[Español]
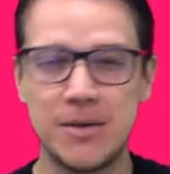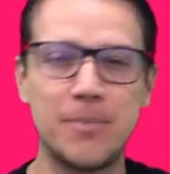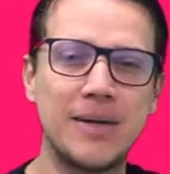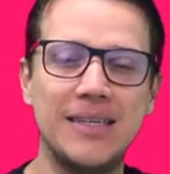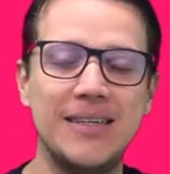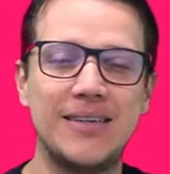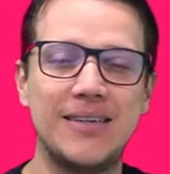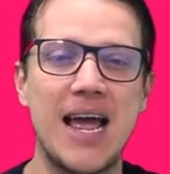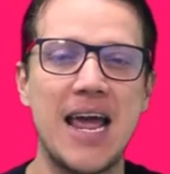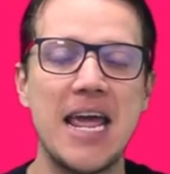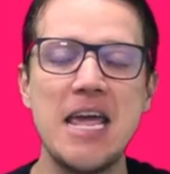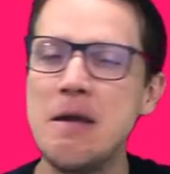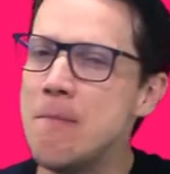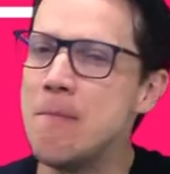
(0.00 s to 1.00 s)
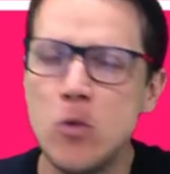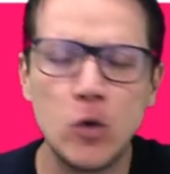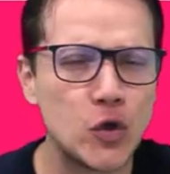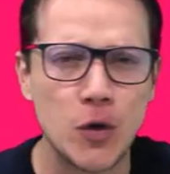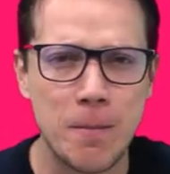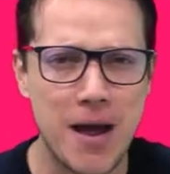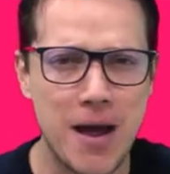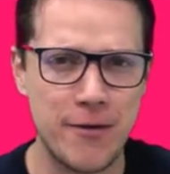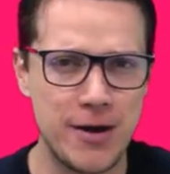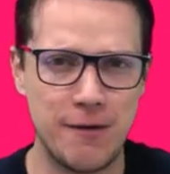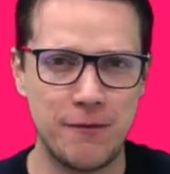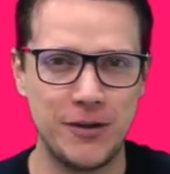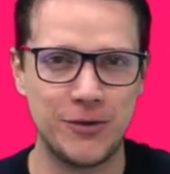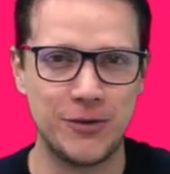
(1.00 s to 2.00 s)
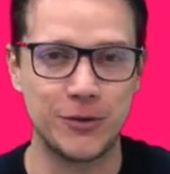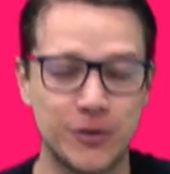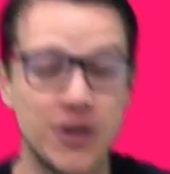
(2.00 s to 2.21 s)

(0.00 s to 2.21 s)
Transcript: aprendizaje y muchos más beneficios.